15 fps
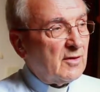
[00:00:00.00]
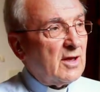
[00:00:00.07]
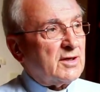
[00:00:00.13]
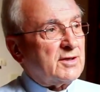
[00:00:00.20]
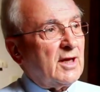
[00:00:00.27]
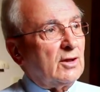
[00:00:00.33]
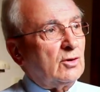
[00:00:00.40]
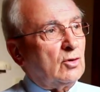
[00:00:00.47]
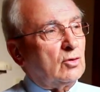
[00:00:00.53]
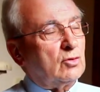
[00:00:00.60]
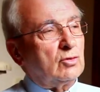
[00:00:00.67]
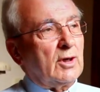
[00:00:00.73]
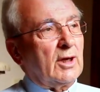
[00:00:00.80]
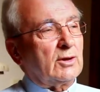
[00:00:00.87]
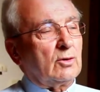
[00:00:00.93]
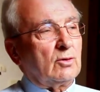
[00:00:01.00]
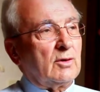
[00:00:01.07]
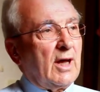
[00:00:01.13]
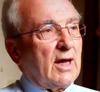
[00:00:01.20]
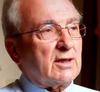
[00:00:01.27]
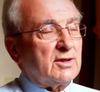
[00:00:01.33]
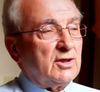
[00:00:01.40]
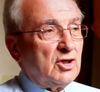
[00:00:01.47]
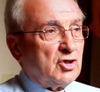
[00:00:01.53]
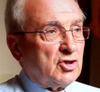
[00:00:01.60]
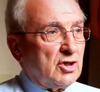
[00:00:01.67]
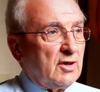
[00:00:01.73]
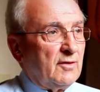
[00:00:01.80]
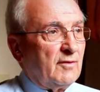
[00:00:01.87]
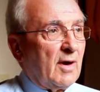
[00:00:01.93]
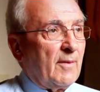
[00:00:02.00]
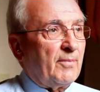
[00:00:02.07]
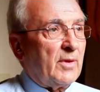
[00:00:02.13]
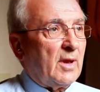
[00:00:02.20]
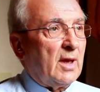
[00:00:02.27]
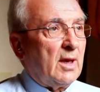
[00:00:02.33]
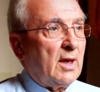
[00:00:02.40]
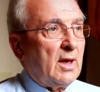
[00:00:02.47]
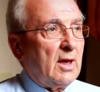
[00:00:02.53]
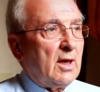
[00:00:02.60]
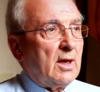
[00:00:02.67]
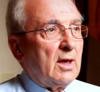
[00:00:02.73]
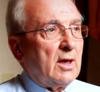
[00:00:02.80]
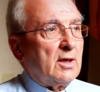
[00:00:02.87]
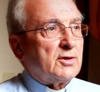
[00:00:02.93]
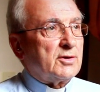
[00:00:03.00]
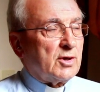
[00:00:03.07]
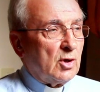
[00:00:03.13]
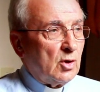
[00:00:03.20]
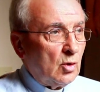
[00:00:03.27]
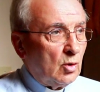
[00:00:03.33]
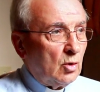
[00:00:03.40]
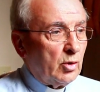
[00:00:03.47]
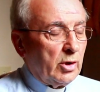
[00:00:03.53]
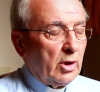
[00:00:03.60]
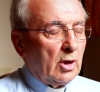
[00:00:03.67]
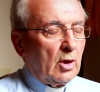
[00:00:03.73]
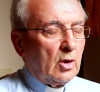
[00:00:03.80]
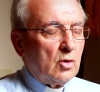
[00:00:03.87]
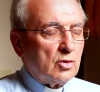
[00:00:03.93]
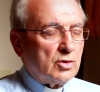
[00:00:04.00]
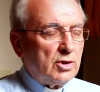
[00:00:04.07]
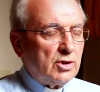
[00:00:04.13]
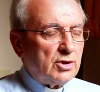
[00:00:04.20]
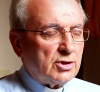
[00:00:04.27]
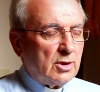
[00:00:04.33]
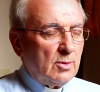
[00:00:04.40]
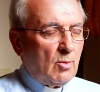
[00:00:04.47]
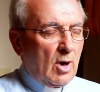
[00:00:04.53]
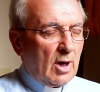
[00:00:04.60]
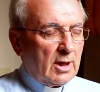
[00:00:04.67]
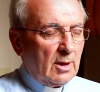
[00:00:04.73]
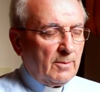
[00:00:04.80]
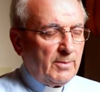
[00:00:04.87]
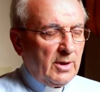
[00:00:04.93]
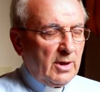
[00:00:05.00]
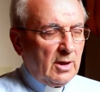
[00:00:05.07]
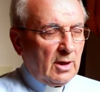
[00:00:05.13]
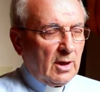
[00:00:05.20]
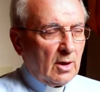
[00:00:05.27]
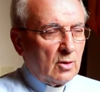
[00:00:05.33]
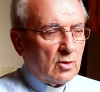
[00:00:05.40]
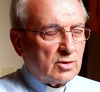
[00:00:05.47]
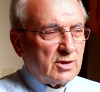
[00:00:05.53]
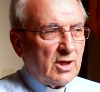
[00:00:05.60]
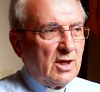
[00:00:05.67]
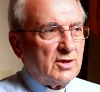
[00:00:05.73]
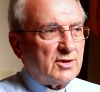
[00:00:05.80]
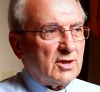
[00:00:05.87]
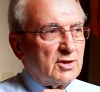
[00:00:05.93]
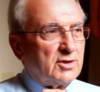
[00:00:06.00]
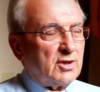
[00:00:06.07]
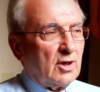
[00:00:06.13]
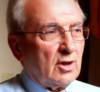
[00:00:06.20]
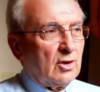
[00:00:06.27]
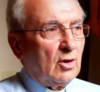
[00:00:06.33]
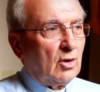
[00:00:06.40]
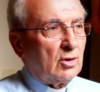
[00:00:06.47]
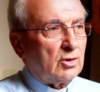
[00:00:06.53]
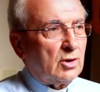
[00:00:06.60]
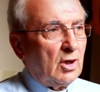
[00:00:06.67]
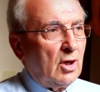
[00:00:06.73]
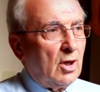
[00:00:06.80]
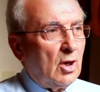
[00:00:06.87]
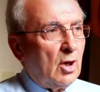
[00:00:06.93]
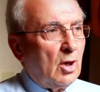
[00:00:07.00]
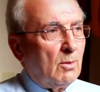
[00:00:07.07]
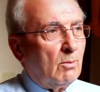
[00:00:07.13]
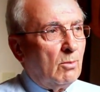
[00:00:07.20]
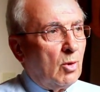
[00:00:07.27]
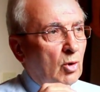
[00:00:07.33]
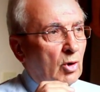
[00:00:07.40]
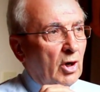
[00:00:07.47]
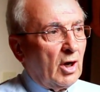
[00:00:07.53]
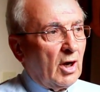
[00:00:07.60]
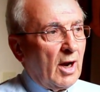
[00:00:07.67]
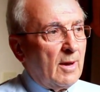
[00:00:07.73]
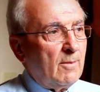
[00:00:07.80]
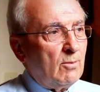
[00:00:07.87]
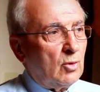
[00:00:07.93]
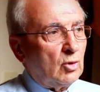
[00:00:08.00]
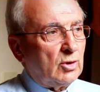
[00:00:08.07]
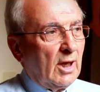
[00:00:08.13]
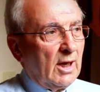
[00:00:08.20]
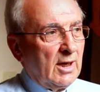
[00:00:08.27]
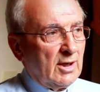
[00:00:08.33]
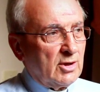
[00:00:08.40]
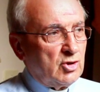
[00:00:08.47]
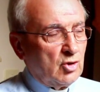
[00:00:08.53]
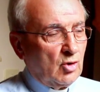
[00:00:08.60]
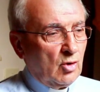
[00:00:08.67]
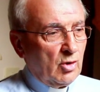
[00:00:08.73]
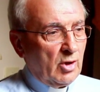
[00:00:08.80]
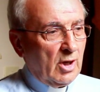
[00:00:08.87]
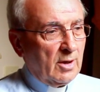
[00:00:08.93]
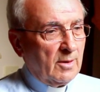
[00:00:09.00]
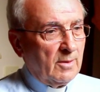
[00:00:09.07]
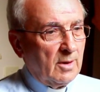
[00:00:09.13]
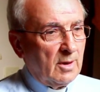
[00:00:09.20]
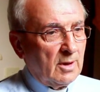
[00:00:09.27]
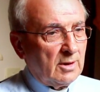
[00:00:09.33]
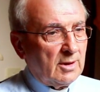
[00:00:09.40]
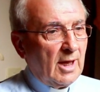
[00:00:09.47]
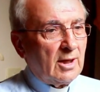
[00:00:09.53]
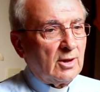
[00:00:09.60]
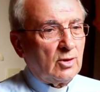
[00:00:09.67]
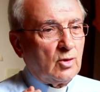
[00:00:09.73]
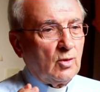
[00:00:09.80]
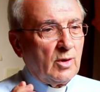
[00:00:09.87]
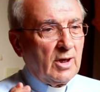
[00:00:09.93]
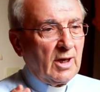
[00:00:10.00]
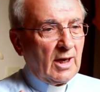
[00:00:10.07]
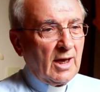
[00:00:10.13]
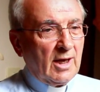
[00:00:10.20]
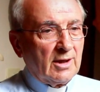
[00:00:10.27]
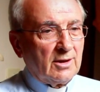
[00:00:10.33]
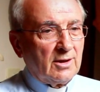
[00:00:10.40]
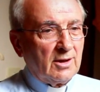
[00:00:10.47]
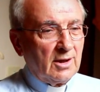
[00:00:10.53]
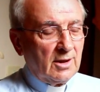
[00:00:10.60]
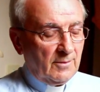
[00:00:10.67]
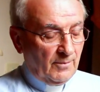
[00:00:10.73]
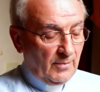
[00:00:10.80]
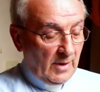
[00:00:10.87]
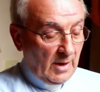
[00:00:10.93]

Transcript: del santo curato d'Ar diceva, se noi riuscissimo a capire cos'è il sacerdote, moriremmo dalla gioia, tanto è grande.